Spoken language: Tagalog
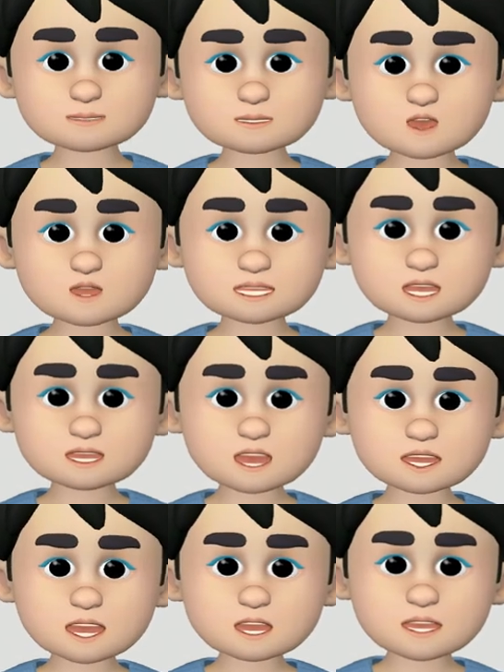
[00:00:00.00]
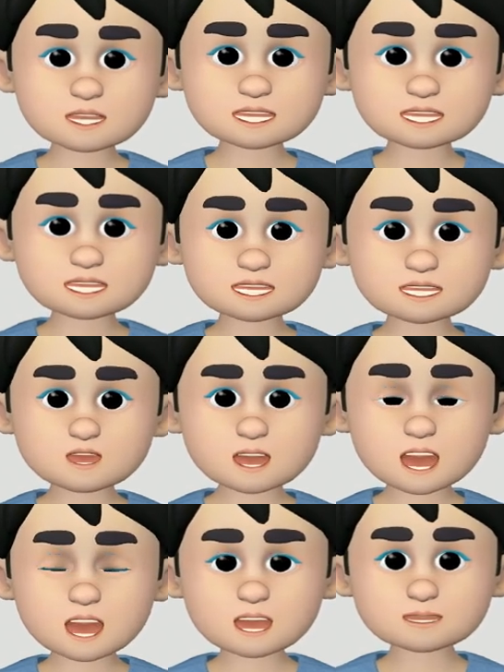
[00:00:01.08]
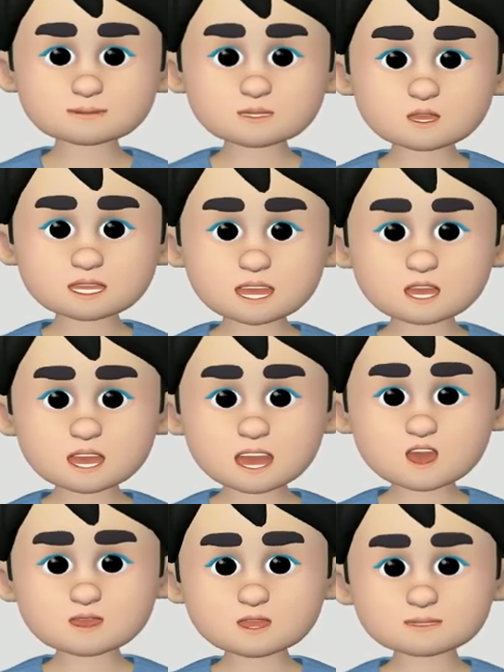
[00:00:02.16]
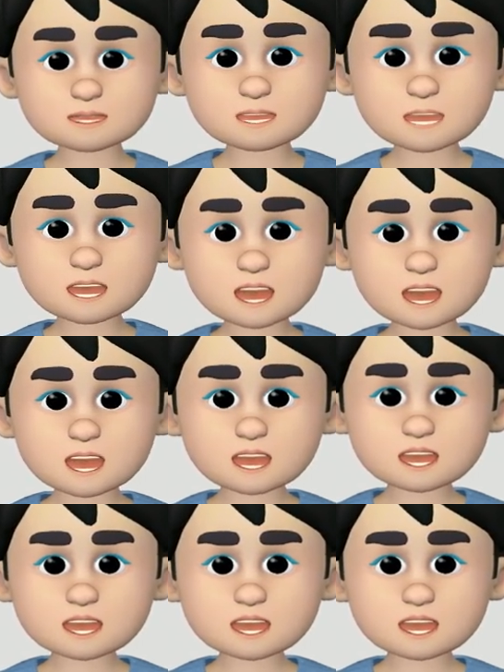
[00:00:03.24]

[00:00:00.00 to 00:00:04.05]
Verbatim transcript: Governor Javier Jesus Romualdo at ama na,